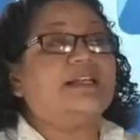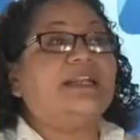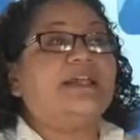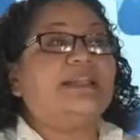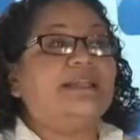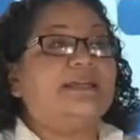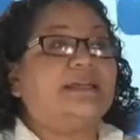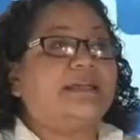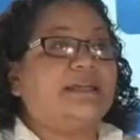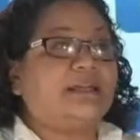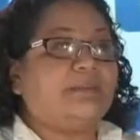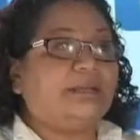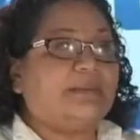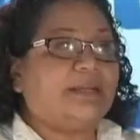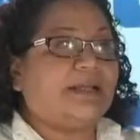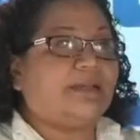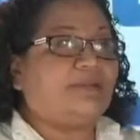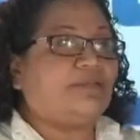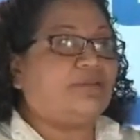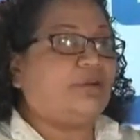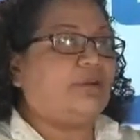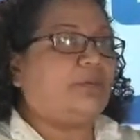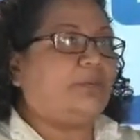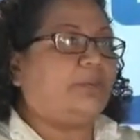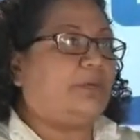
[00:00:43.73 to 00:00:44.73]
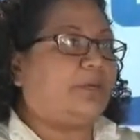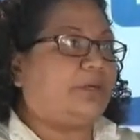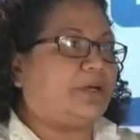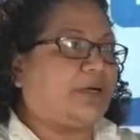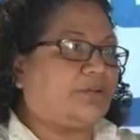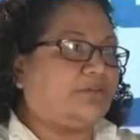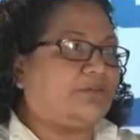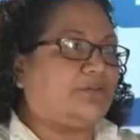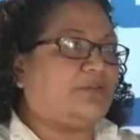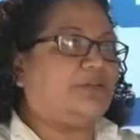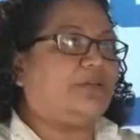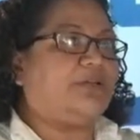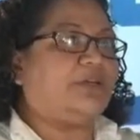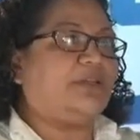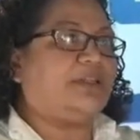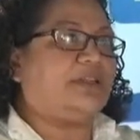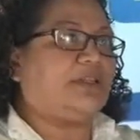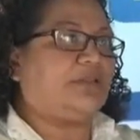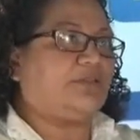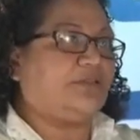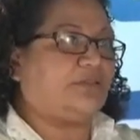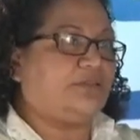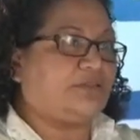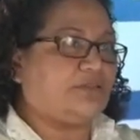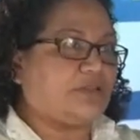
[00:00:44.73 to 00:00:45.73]
la discriminación por razón de
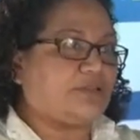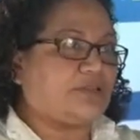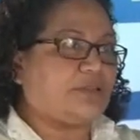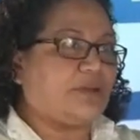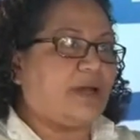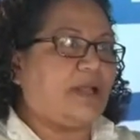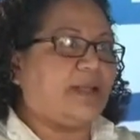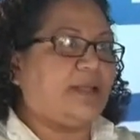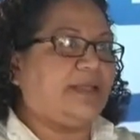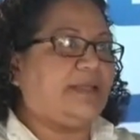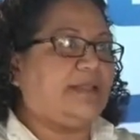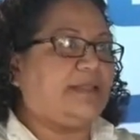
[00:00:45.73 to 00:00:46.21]
orientación sexual,